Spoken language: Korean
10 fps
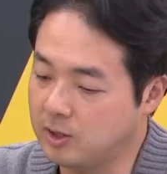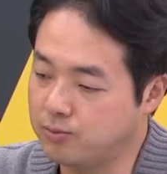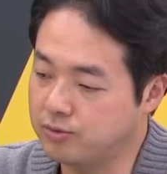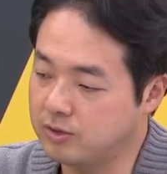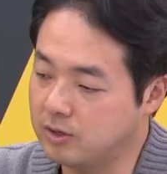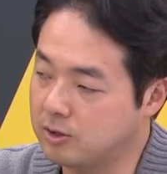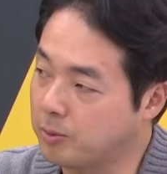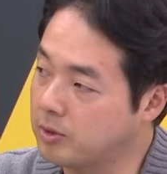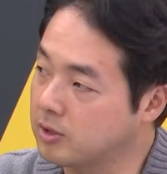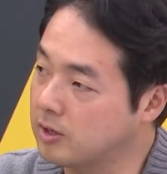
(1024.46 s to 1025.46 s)
문제를
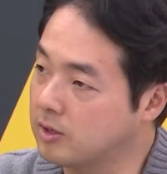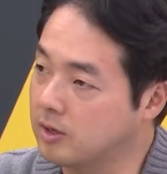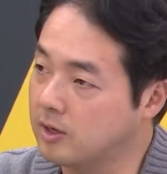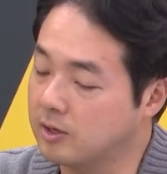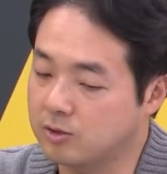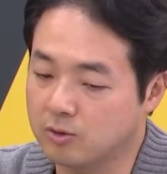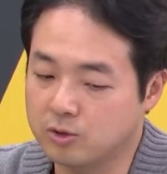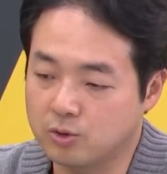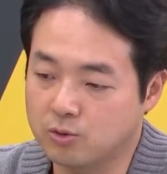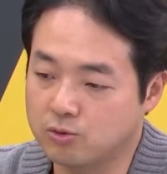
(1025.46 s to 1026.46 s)
접근할 때
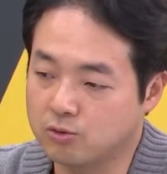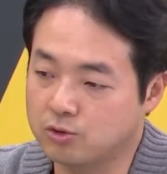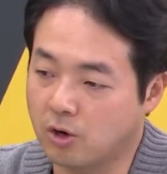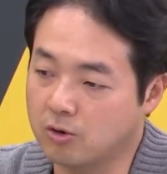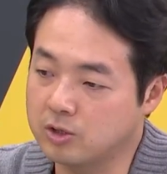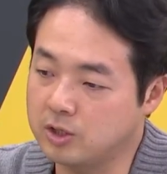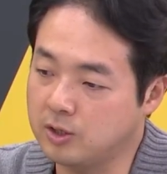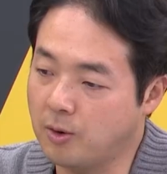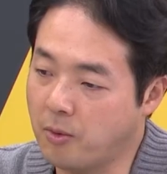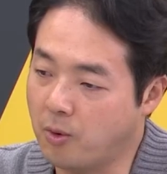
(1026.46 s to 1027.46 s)
정치적으로 정치
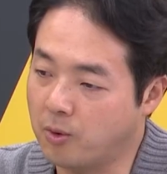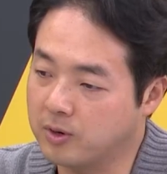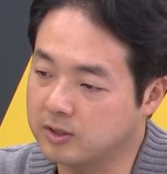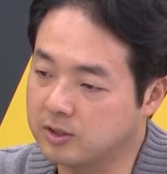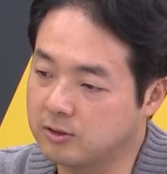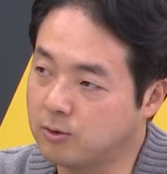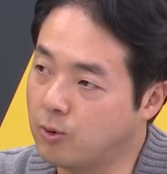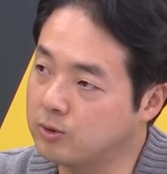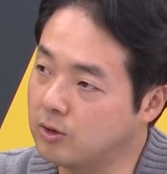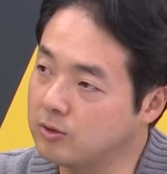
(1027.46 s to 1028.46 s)
혐오, 그러니까
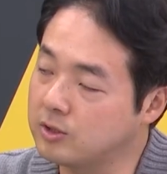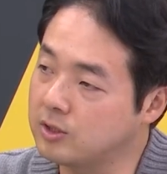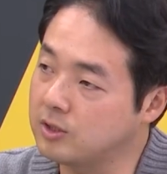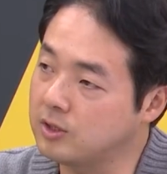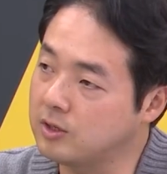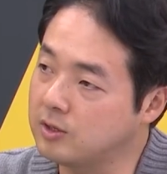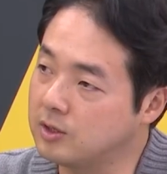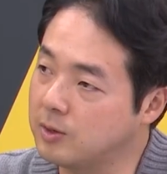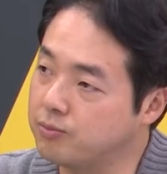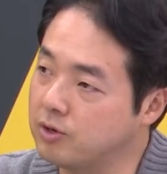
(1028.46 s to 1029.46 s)
증오 정치를
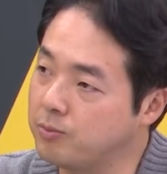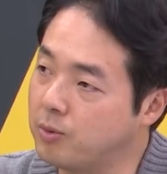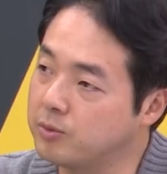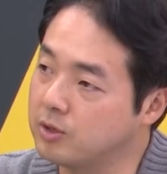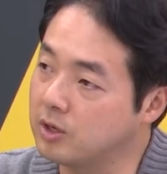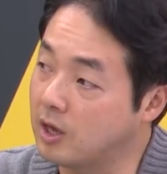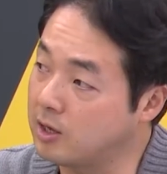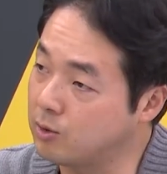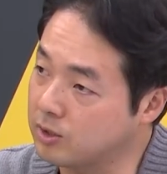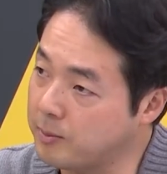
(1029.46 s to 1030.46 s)
이렇게 뿌리 뽑는 그럼요.
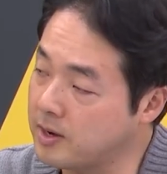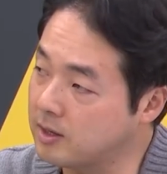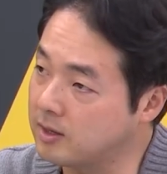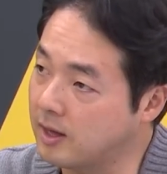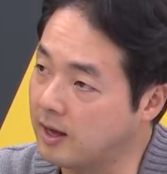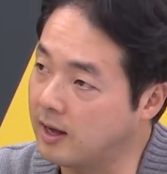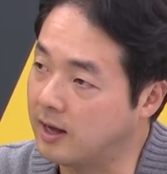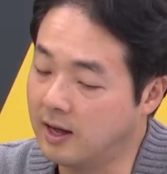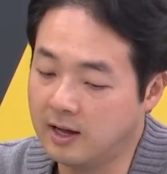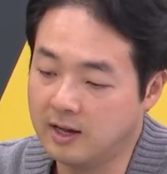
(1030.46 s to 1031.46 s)
계기로 네. 삼아야 된다.
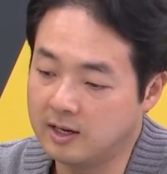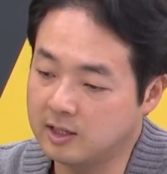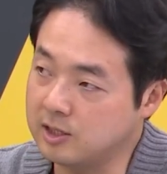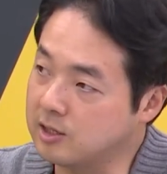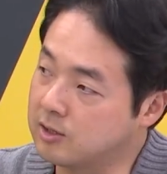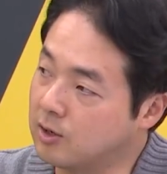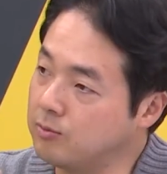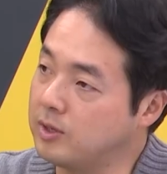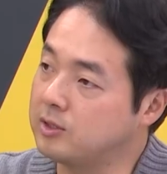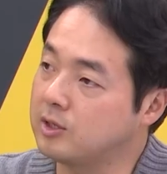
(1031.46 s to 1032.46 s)
네. 사실
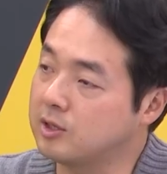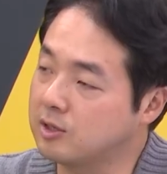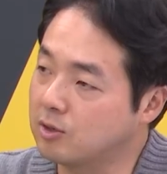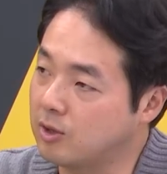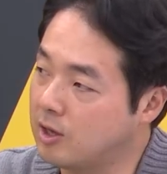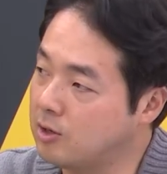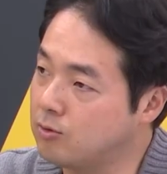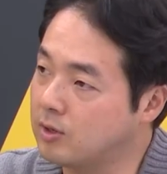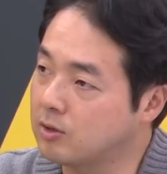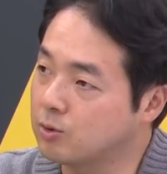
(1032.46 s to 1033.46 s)
그런 메시지를 더 내기
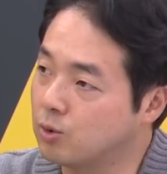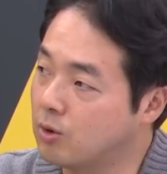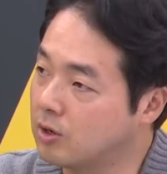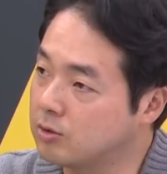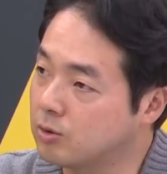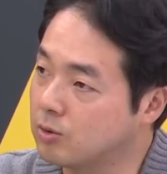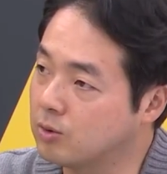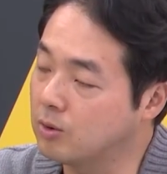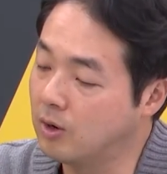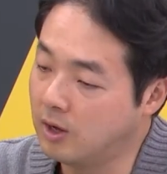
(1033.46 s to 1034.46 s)
위해서 노력을
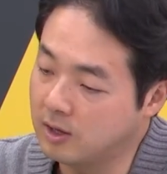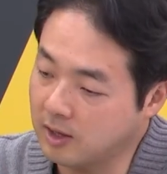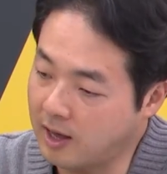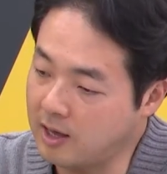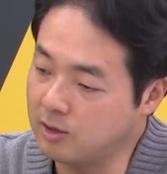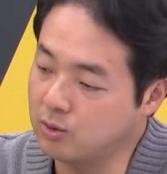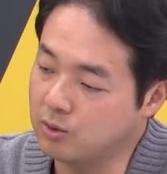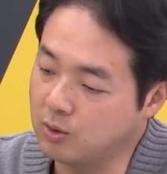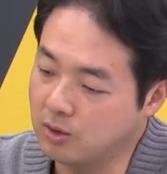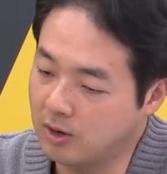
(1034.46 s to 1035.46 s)
했었고
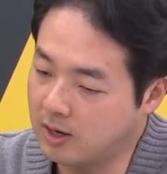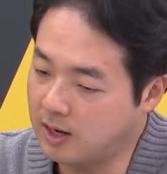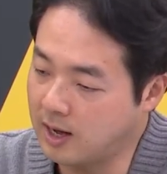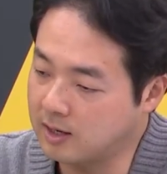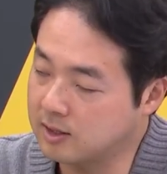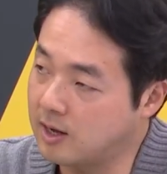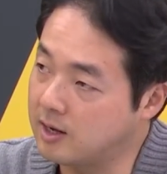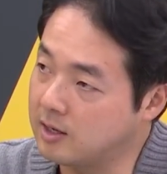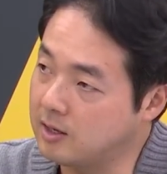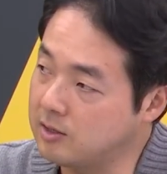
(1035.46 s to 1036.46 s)
다행히도 여야
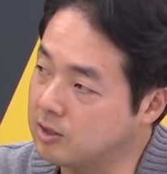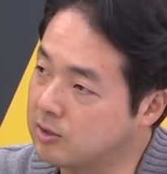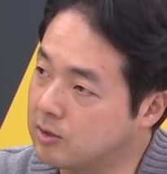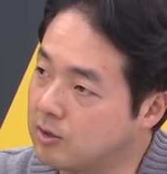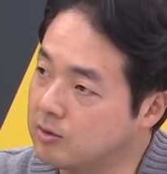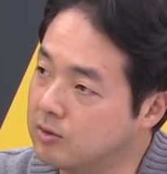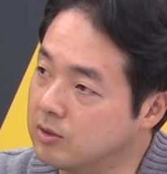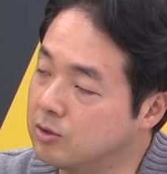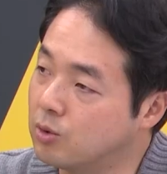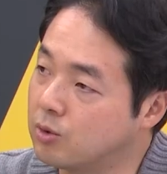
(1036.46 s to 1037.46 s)
양당이 이제 그런
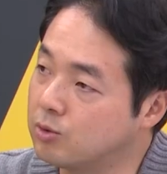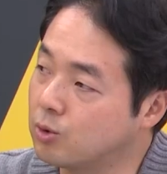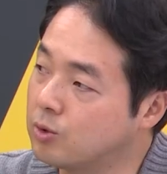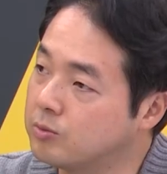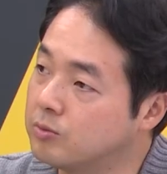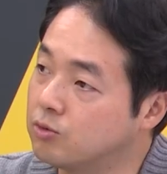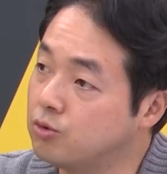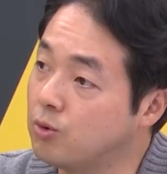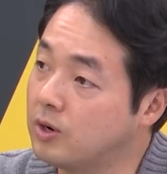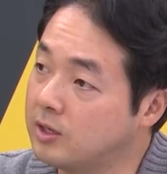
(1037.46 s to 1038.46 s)
의도를 조금 수용을